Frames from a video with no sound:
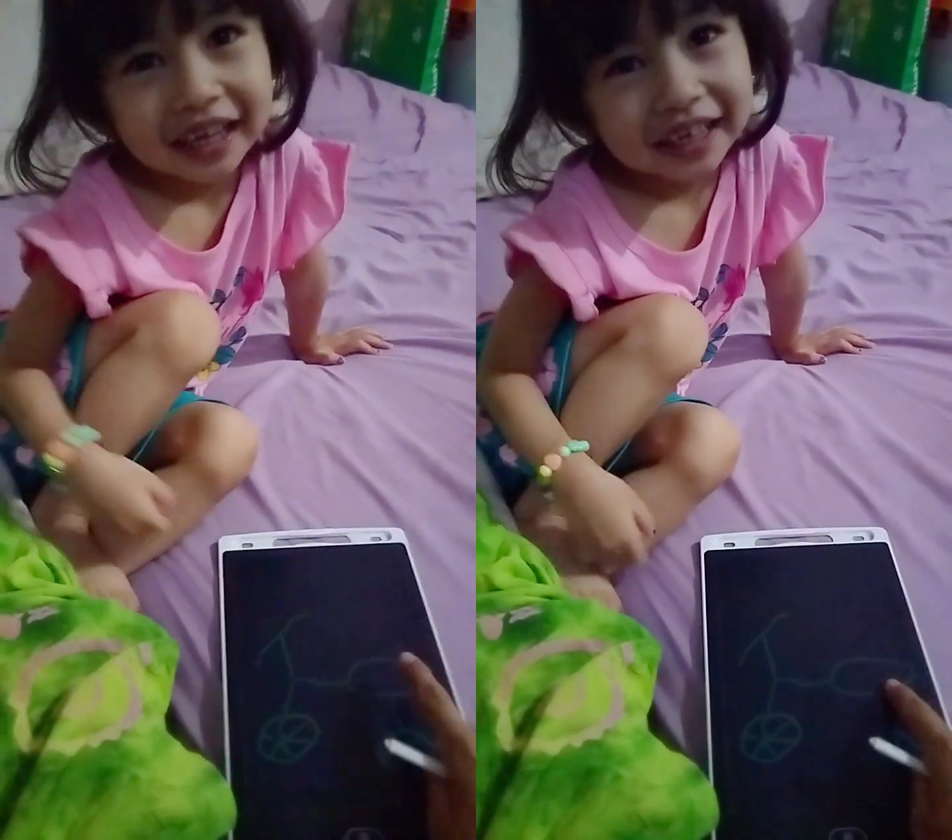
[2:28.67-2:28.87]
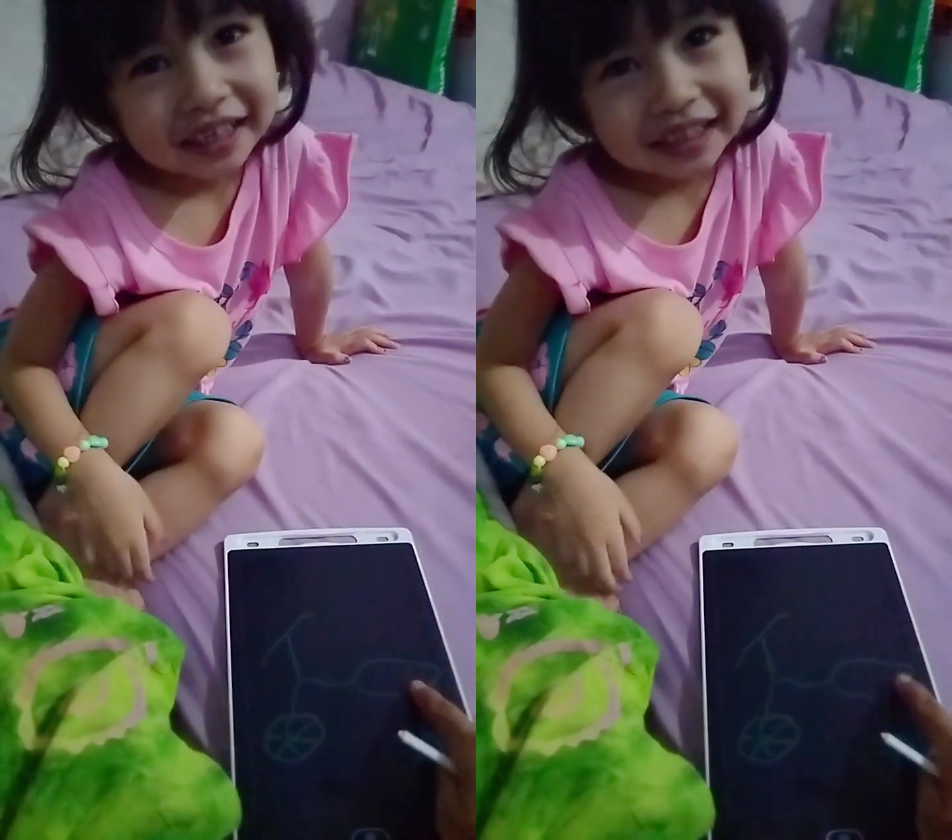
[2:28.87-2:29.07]

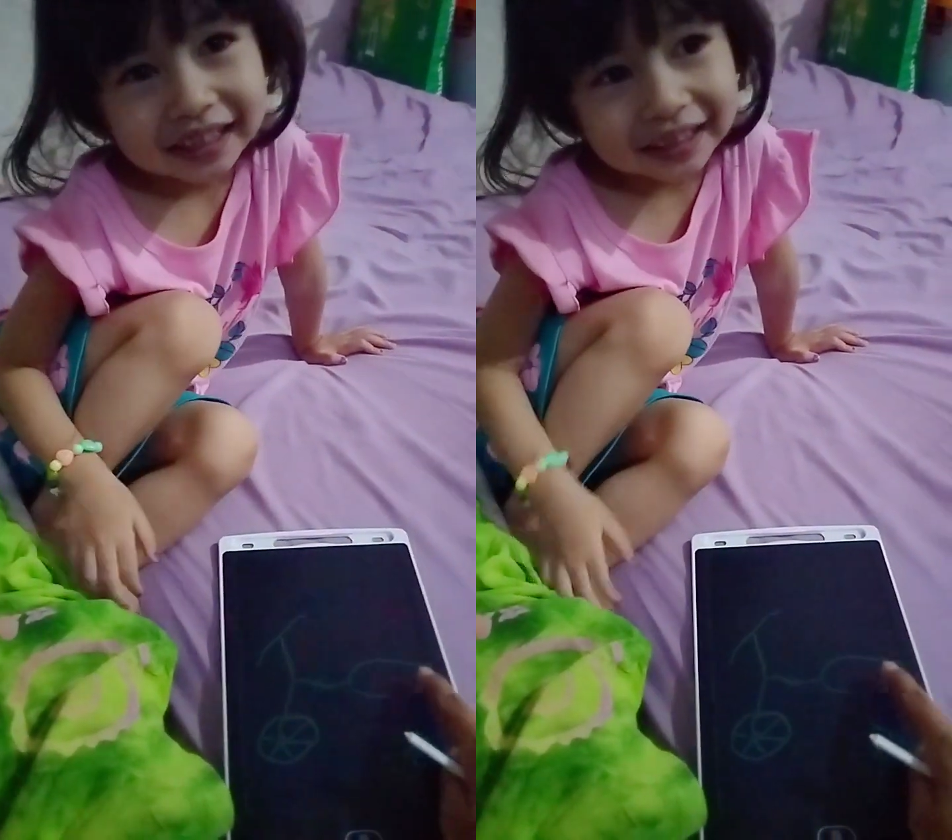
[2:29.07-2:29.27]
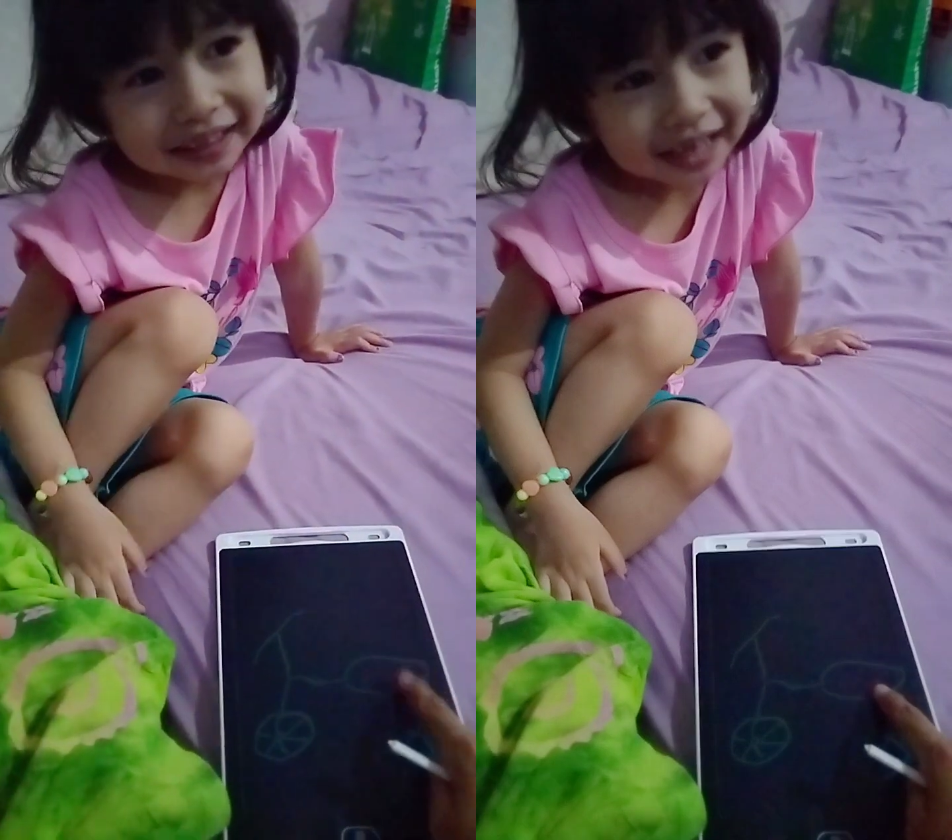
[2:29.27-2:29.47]

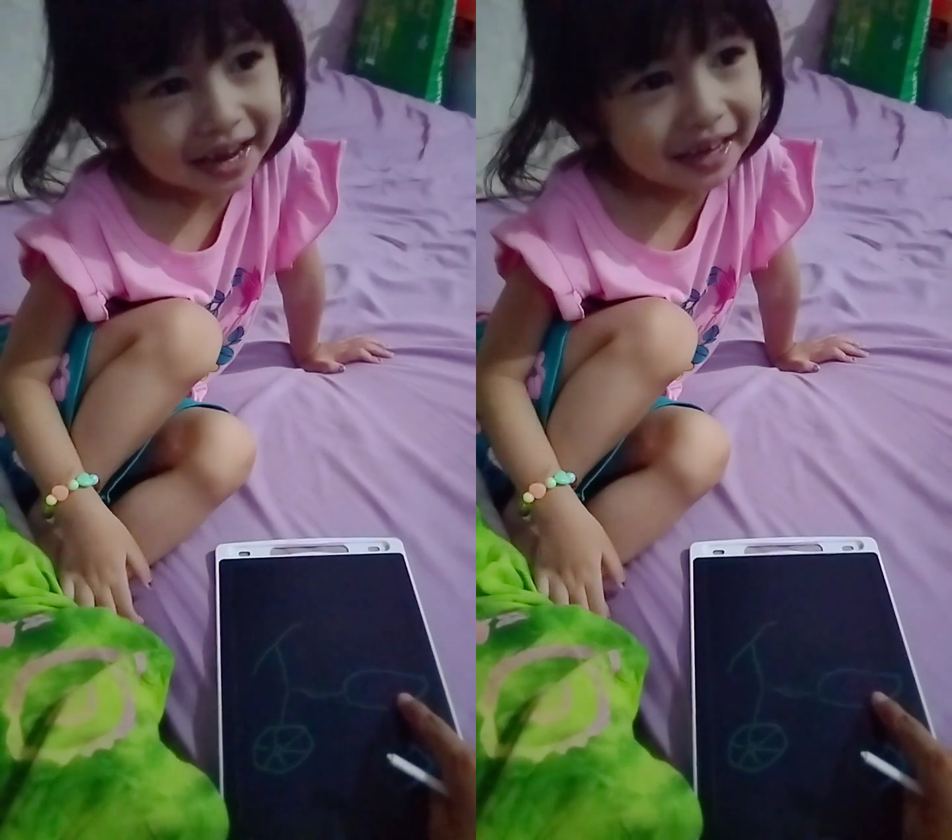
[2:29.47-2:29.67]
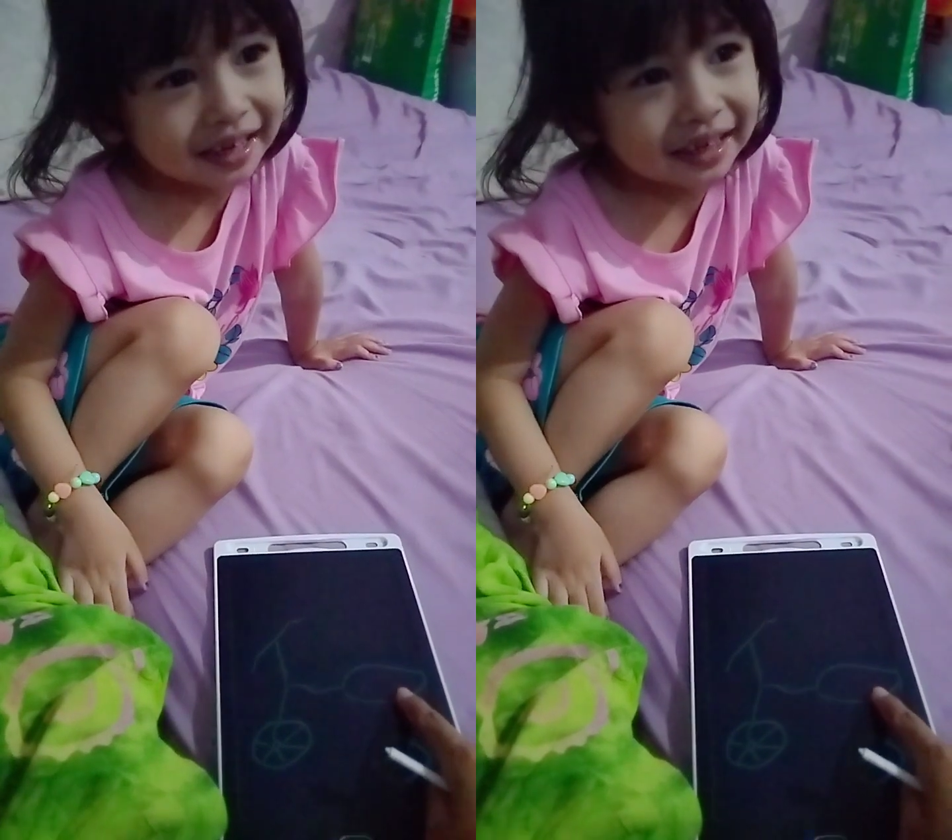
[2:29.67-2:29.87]
juga.
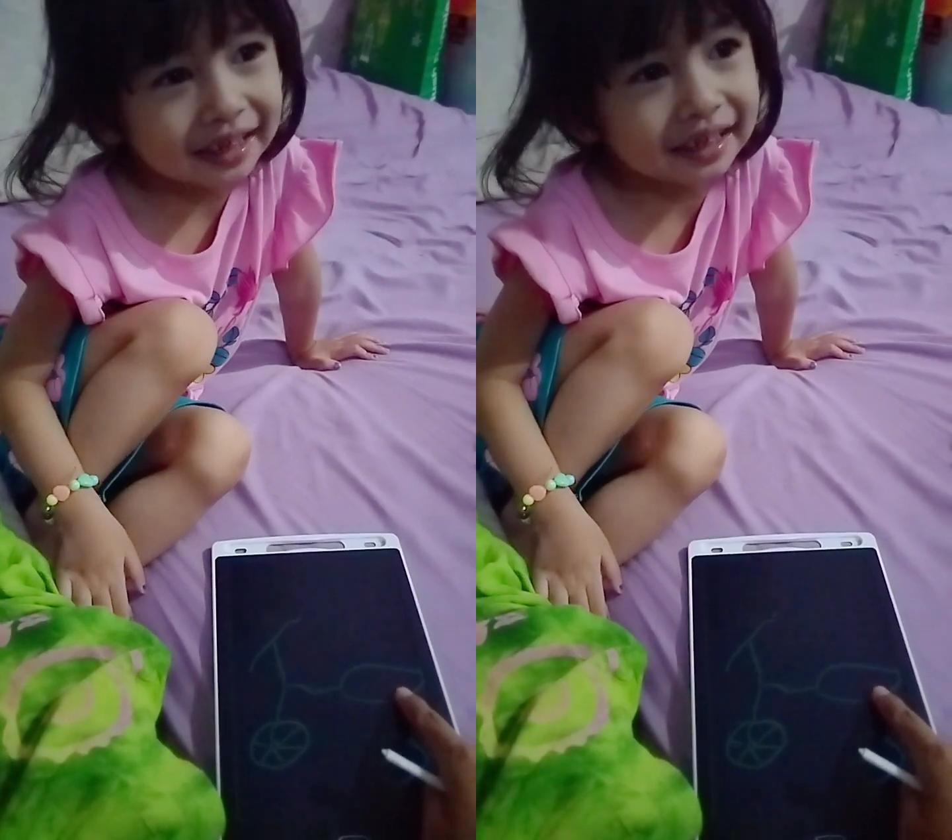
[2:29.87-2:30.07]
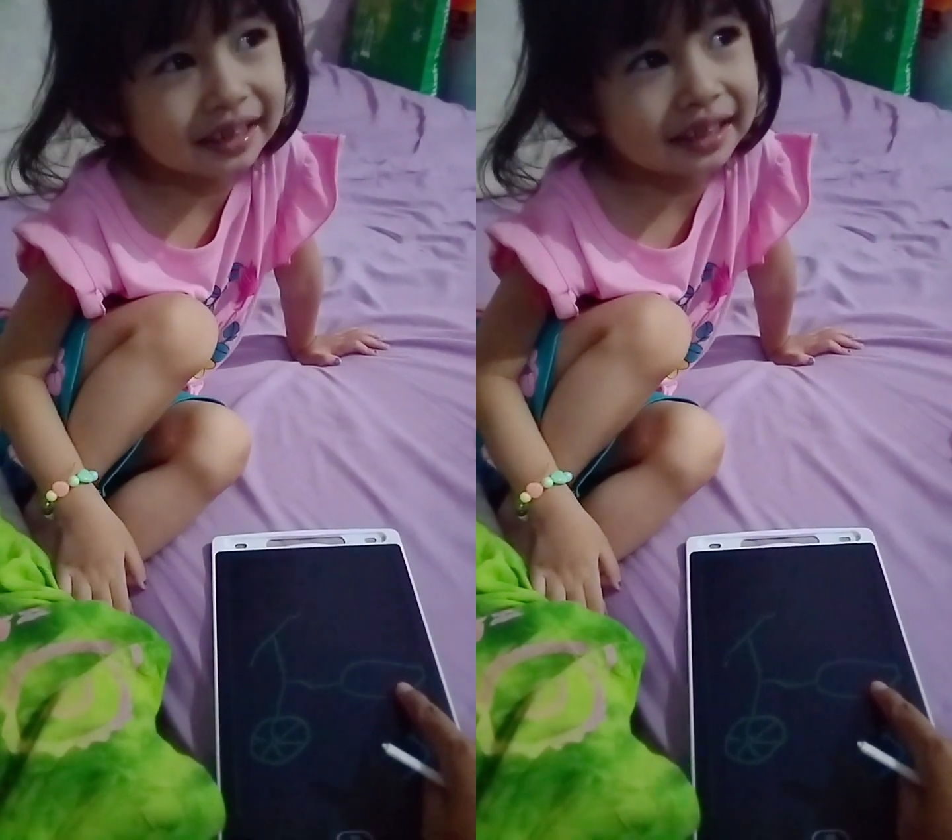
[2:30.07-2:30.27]
Bertiga ya. dong ya?
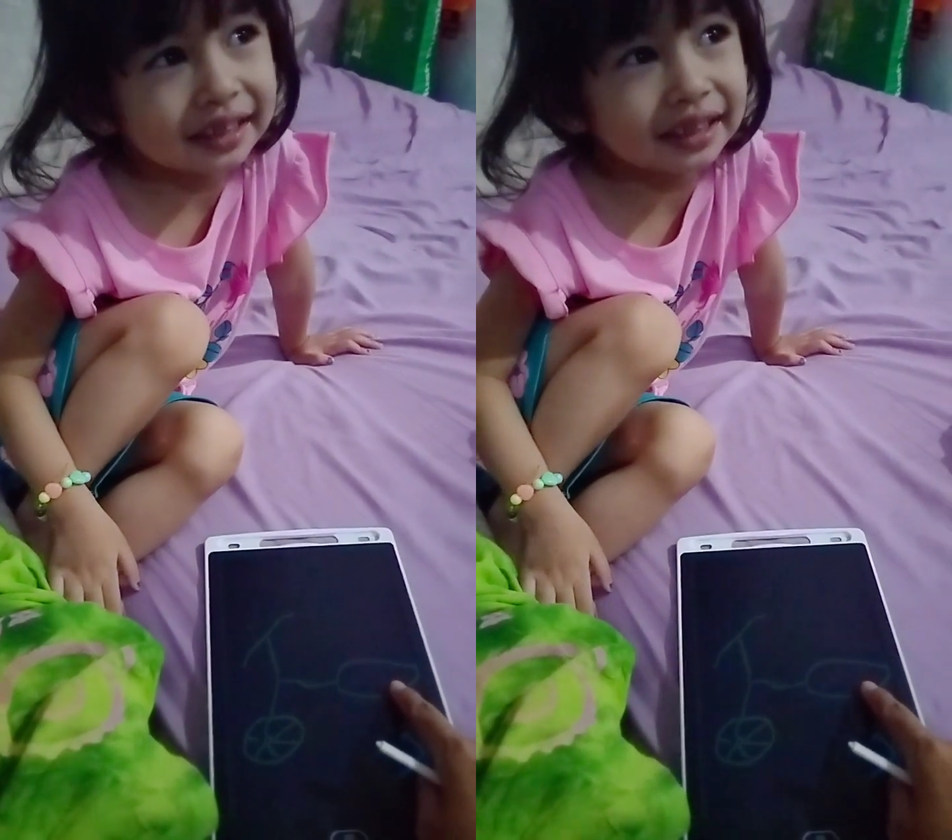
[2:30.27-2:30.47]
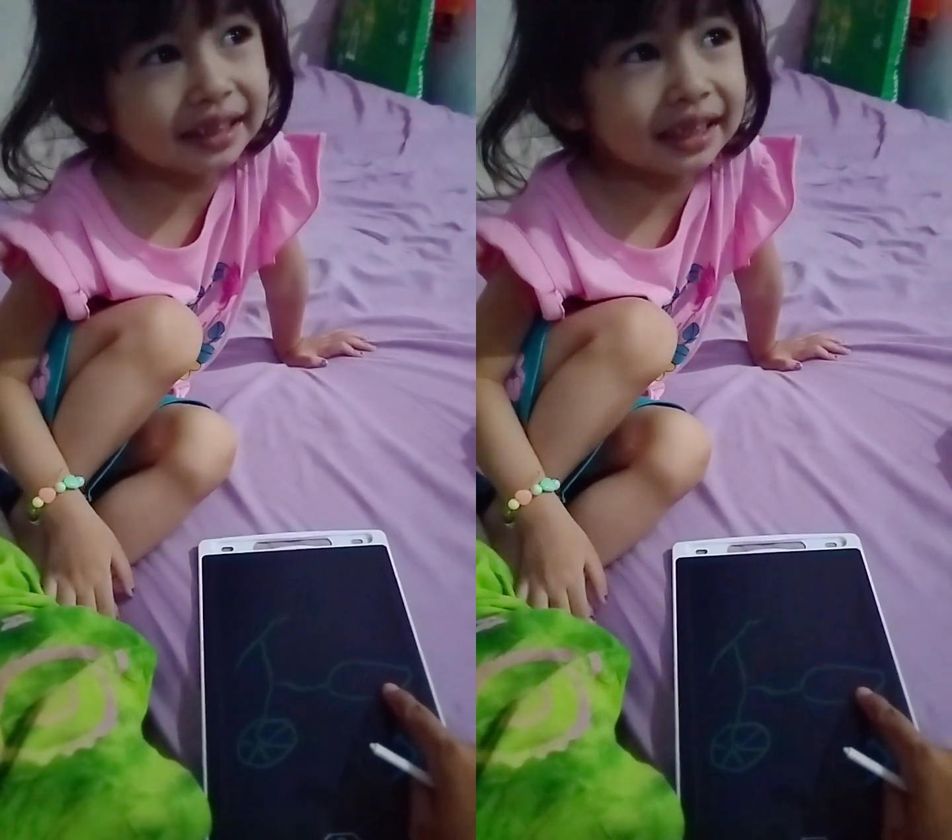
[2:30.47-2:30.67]

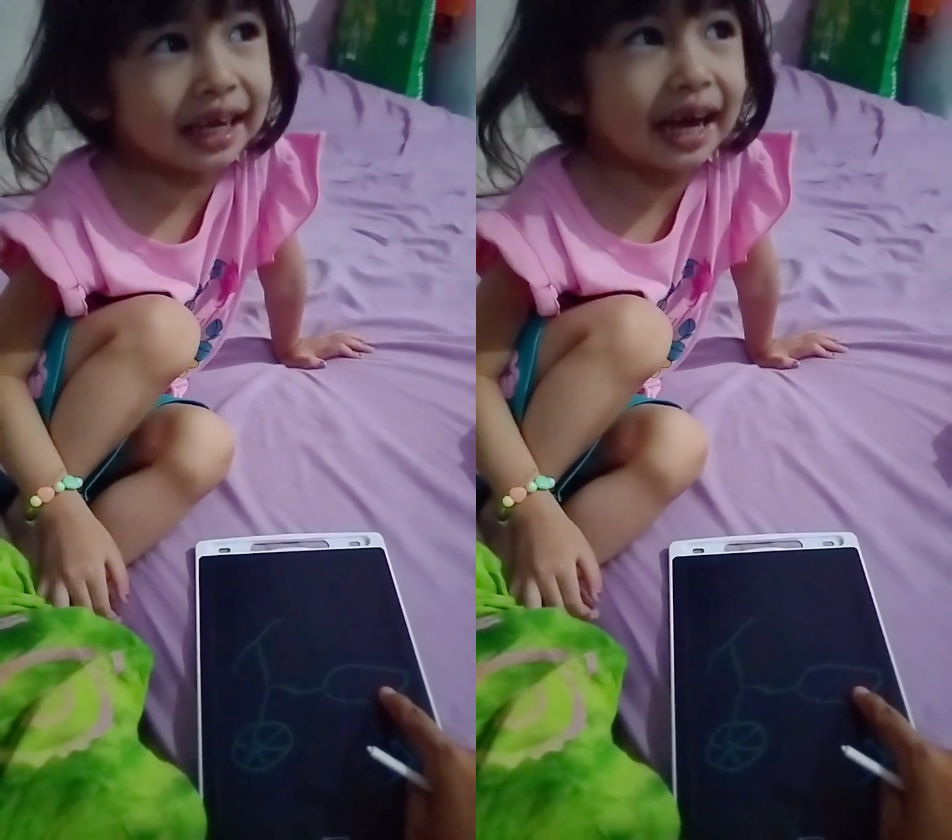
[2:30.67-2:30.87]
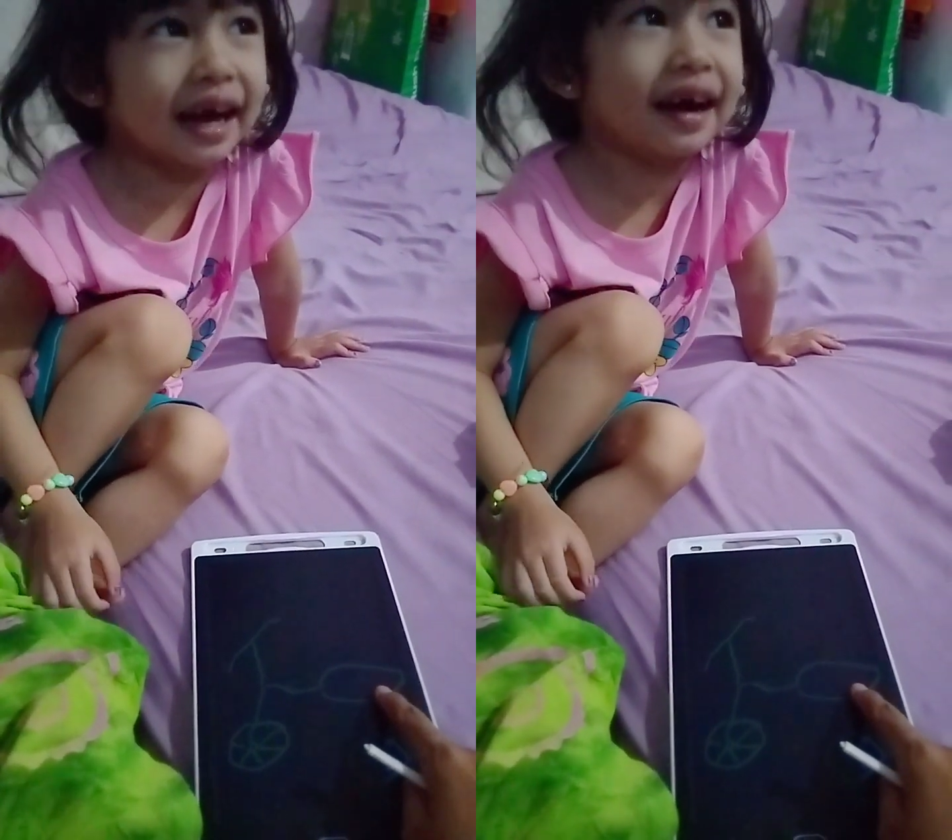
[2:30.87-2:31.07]

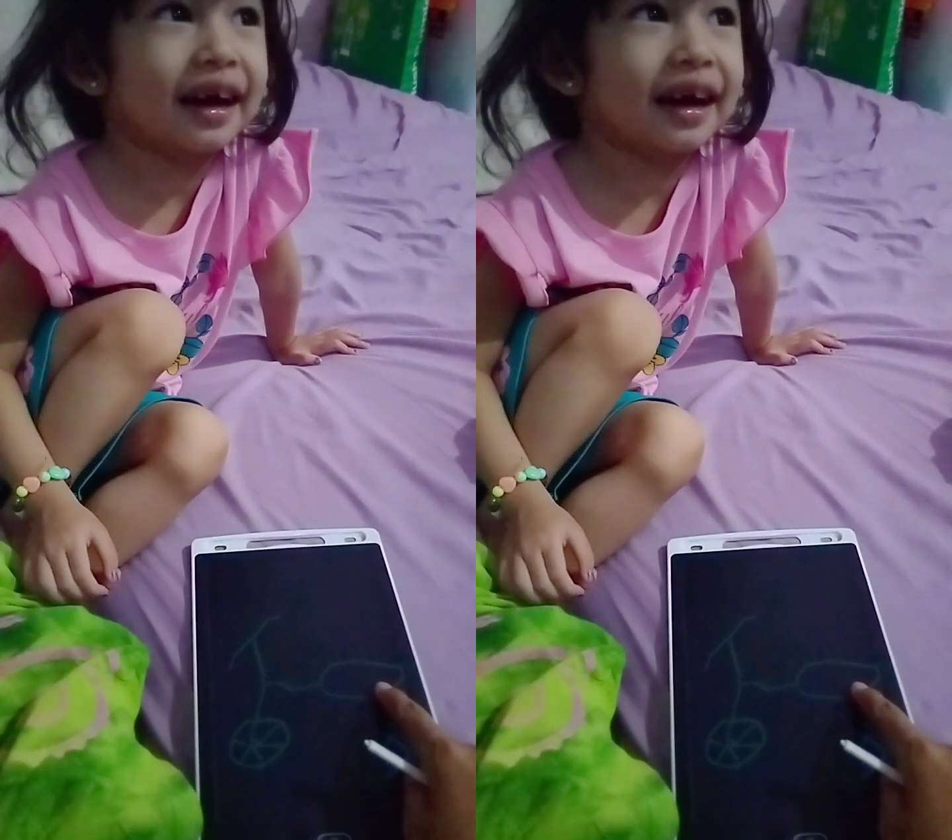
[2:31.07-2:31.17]
Iya.